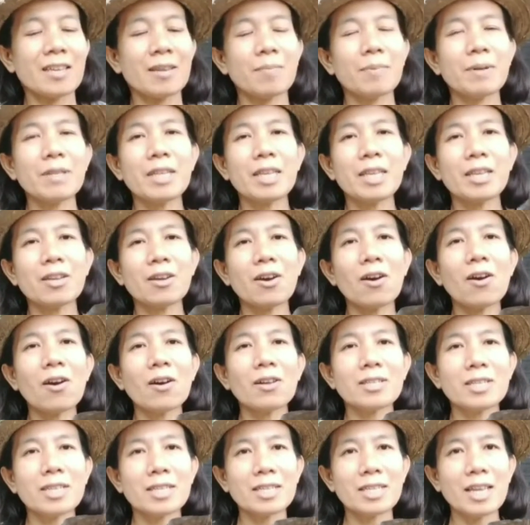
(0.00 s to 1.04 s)
พี่ตีก็
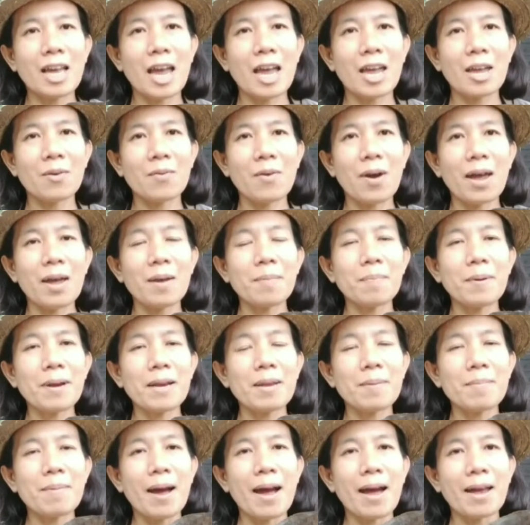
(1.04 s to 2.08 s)
จะใส่ไว้ป
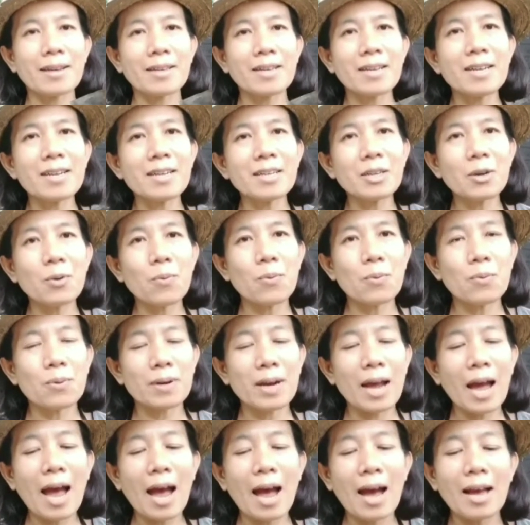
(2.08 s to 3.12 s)
ริมาณครึ่งถุง
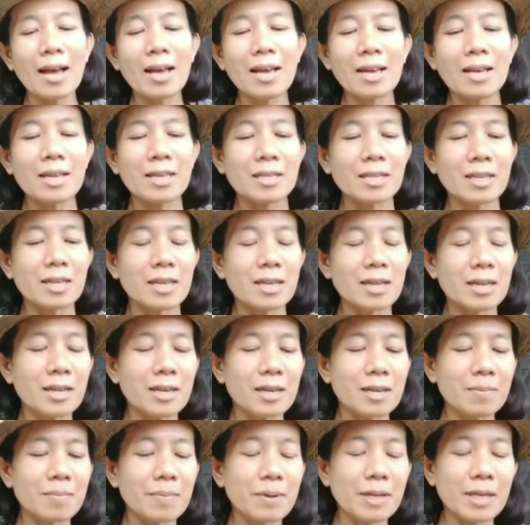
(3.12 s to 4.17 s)
นะคะ ซึ่ง
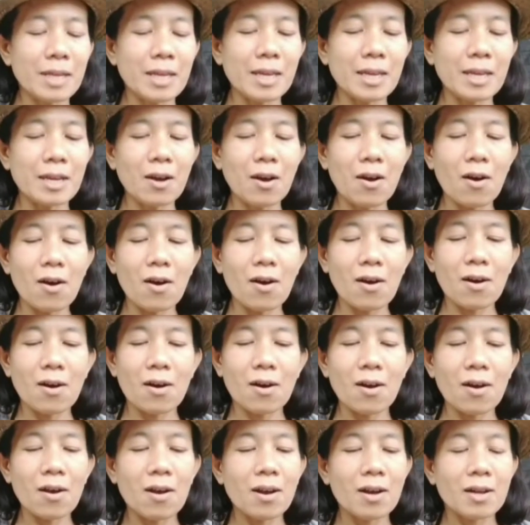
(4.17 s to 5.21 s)
พี่ตีก็
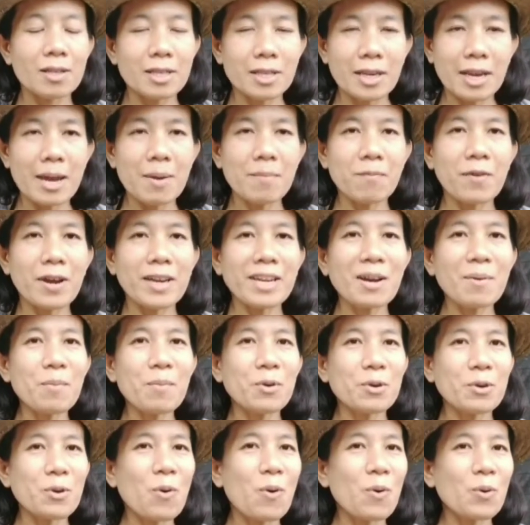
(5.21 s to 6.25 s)
เตรียมไว้ง
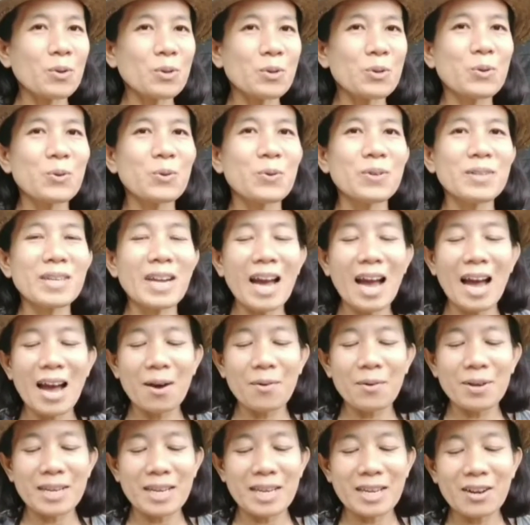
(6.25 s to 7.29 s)
หมด6ถุงนะคะ
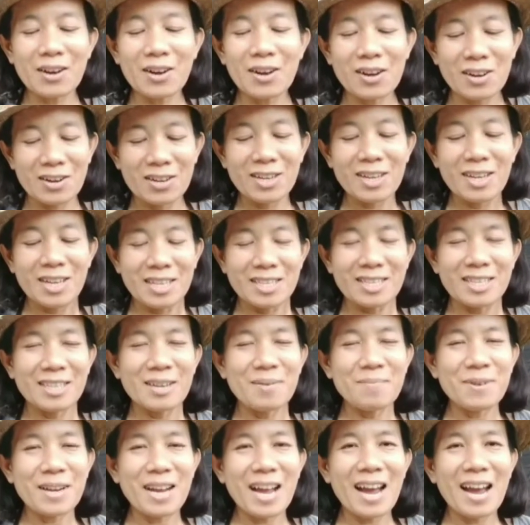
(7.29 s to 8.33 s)
วันนี้ก็จะ
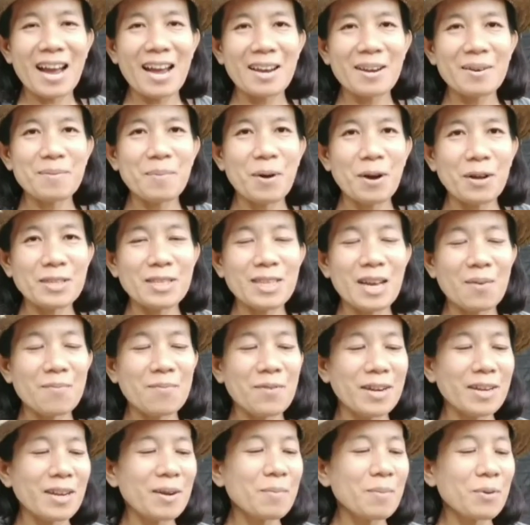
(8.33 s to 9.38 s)
ทำการเพาะ
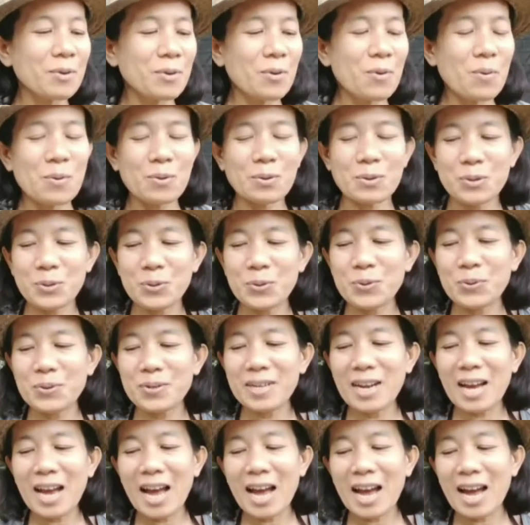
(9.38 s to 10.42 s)
ชำไว้ทั้งหมด 6 ถุง
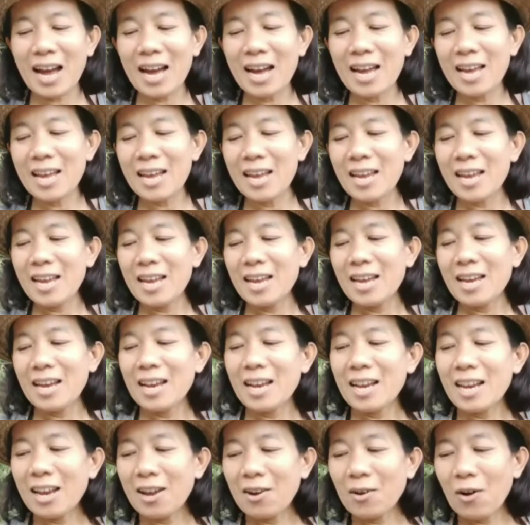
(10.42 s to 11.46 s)
นะคะ
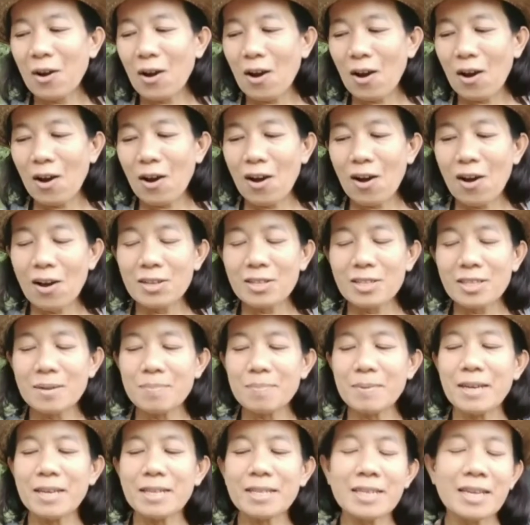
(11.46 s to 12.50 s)
แล้วก็จะ
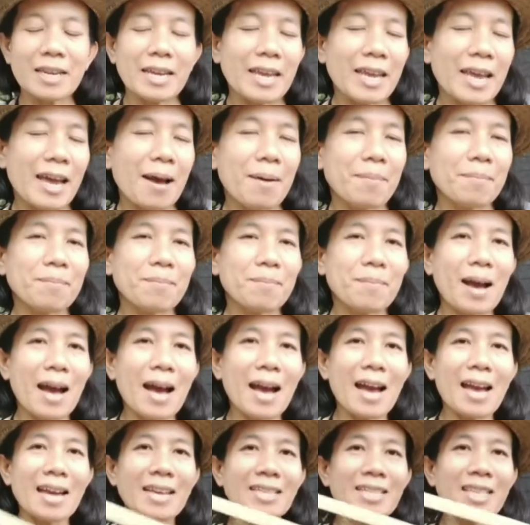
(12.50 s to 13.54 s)
มีเตรียม
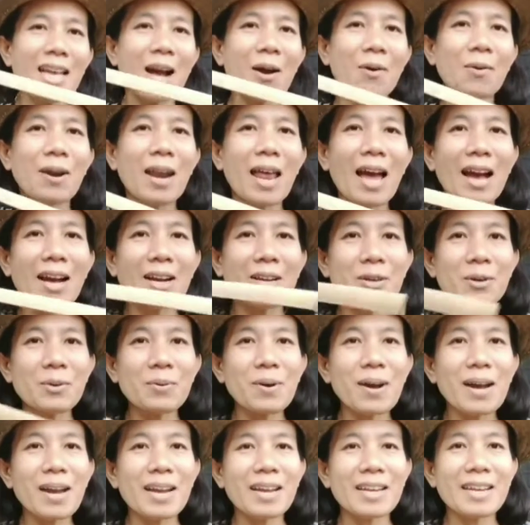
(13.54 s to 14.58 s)
ไม้เสาหลัก
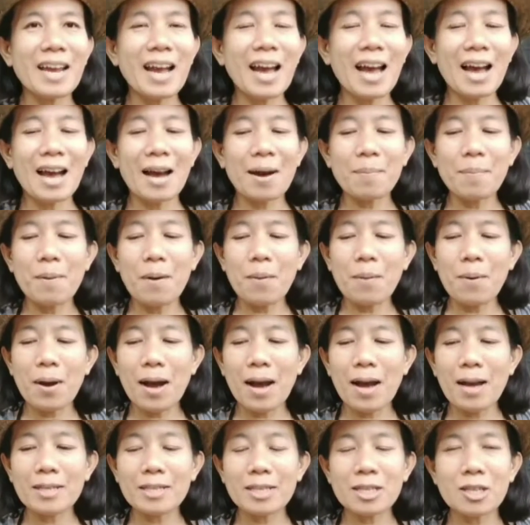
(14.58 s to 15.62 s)
ด้วยนะคะ เพราะ
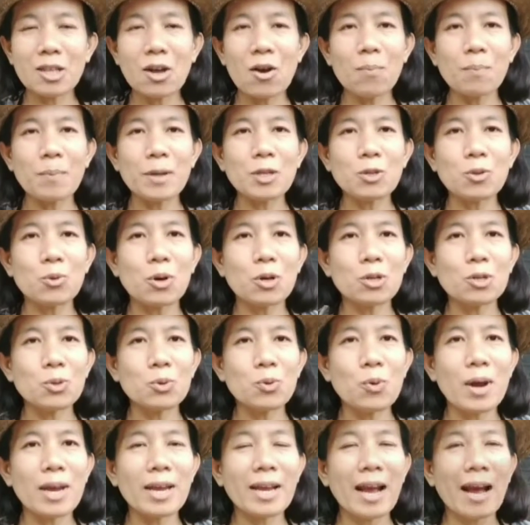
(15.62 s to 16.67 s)
ว่าจะต้องเป็นตัว
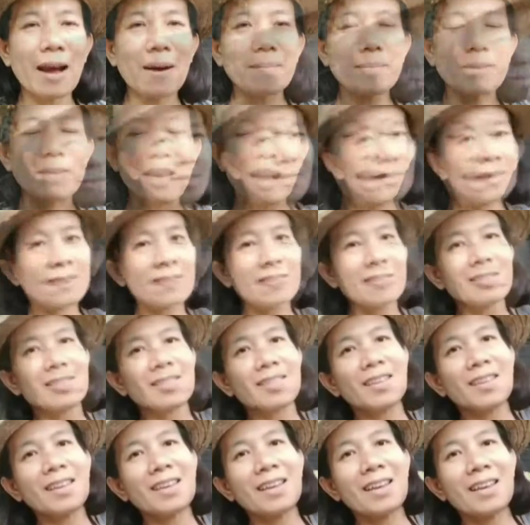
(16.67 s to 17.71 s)
ช่วยค้ำยัน
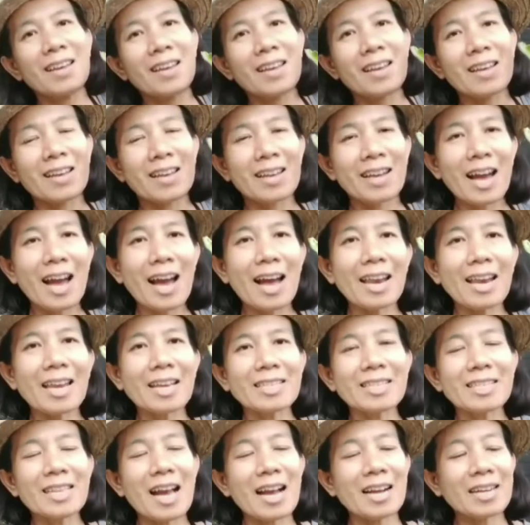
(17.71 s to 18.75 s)
นะคะ ค่ะห
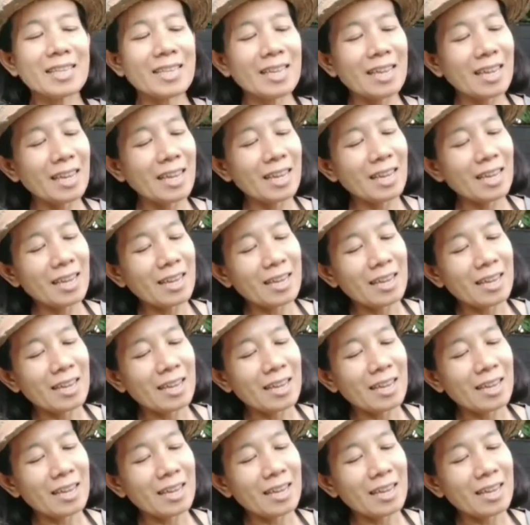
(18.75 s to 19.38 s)
ลังจากที่